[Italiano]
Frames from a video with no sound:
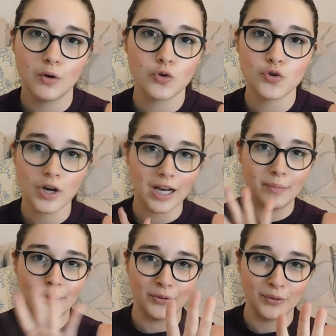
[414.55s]
ve lo giuro che li
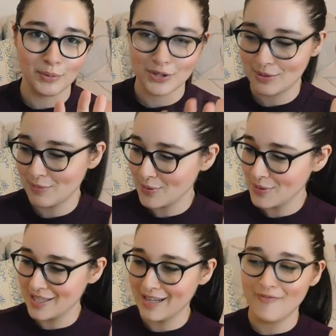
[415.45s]
prendo i prossimi
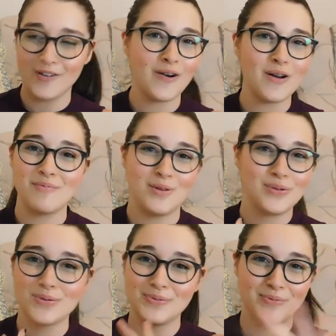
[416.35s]
gusti che fanno li
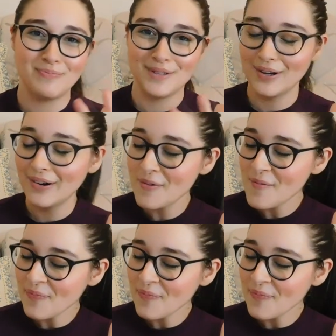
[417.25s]
prendo subito